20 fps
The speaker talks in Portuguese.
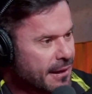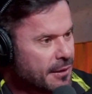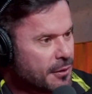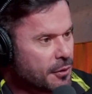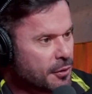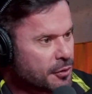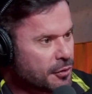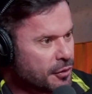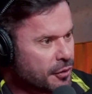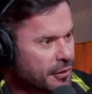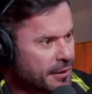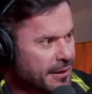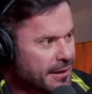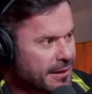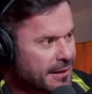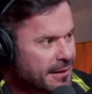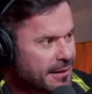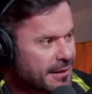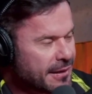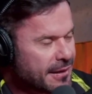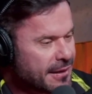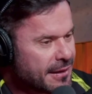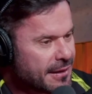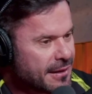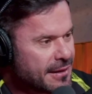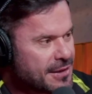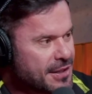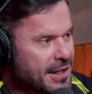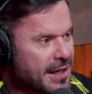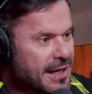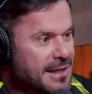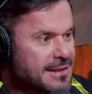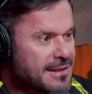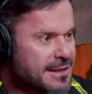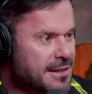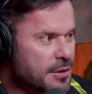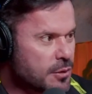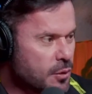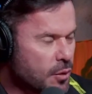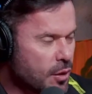em Rondônia. Cheguei
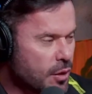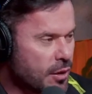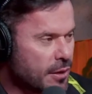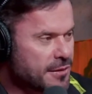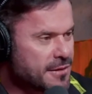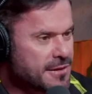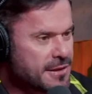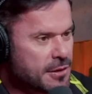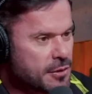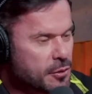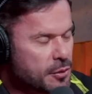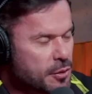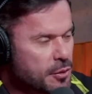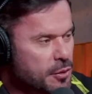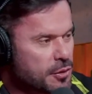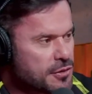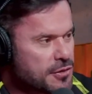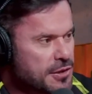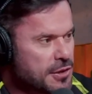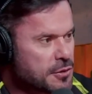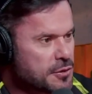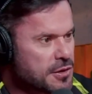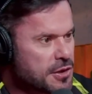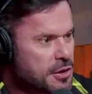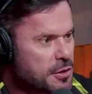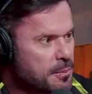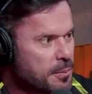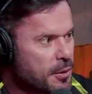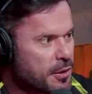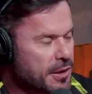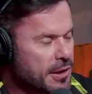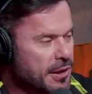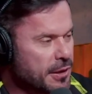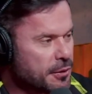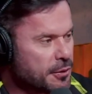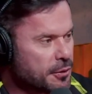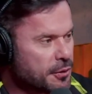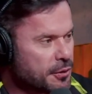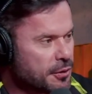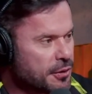5, cinco cinco cinco e
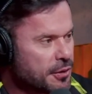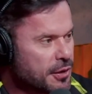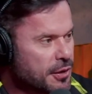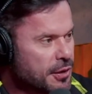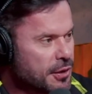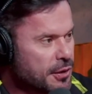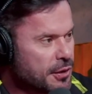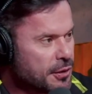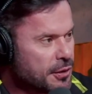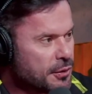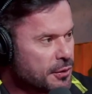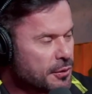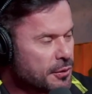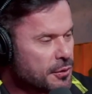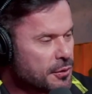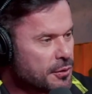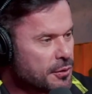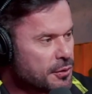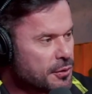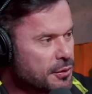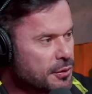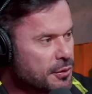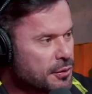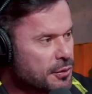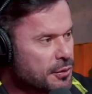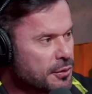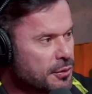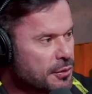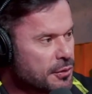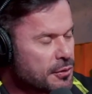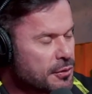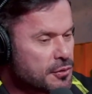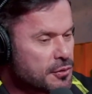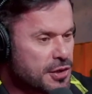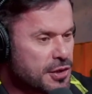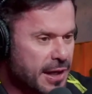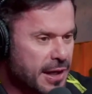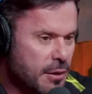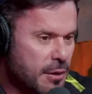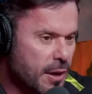pouquinho no, no, no.
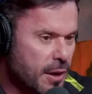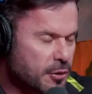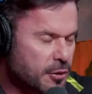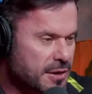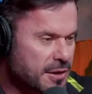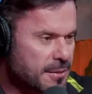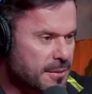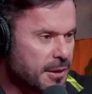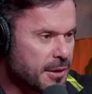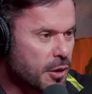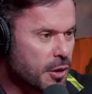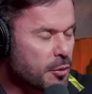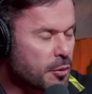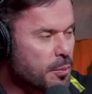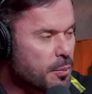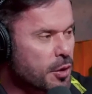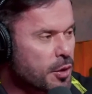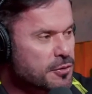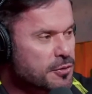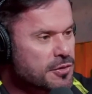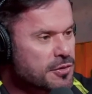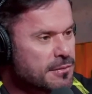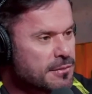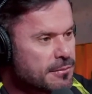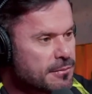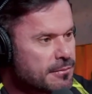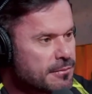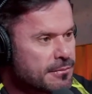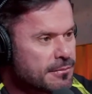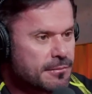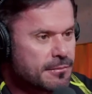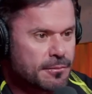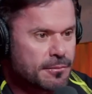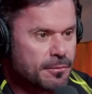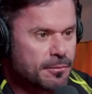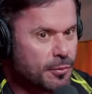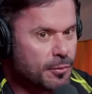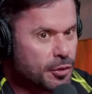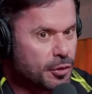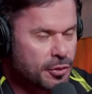Cheguei quatro horas da manhã no aeroporto,
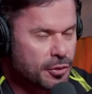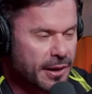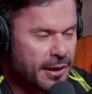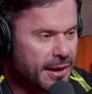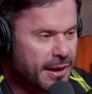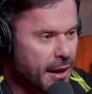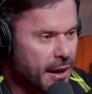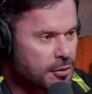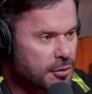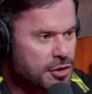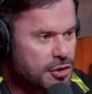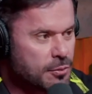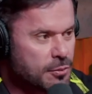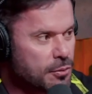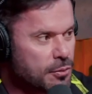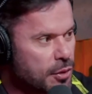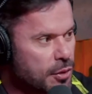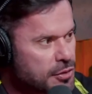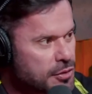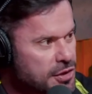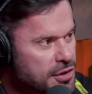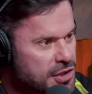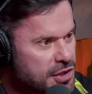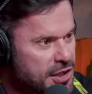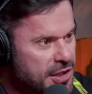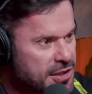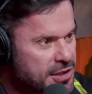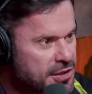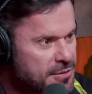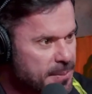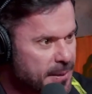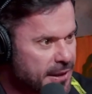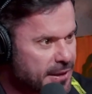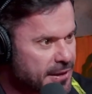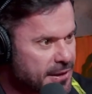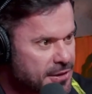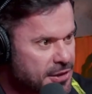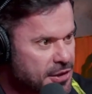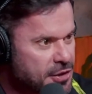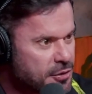muito legal, tinha um monte de gente
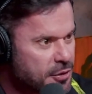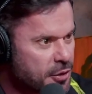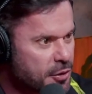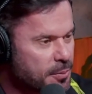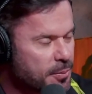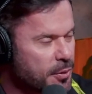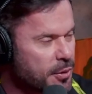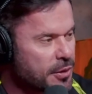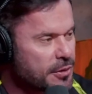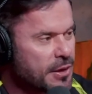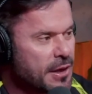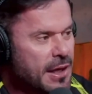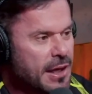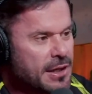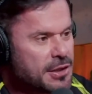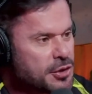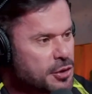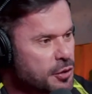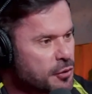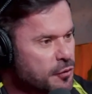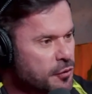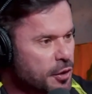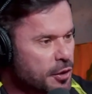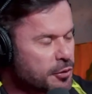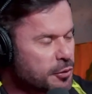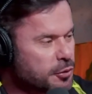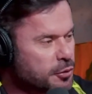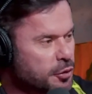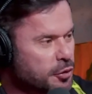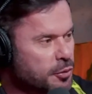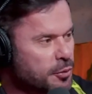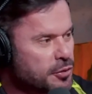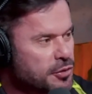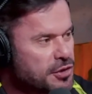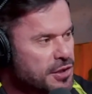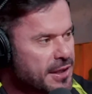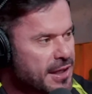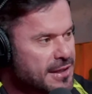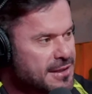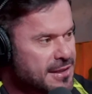esperando a gente no aeroporto, tirou foto com todo
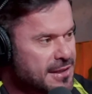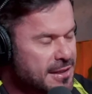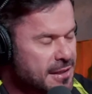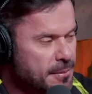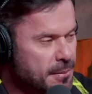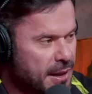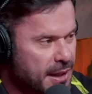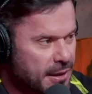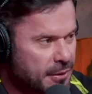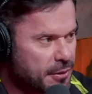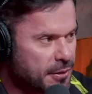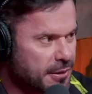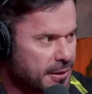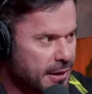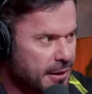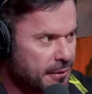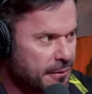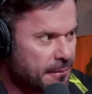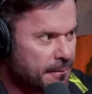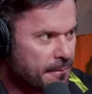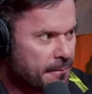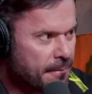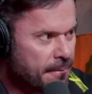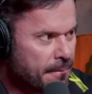mundo, cheguei 5 e meia no hotel.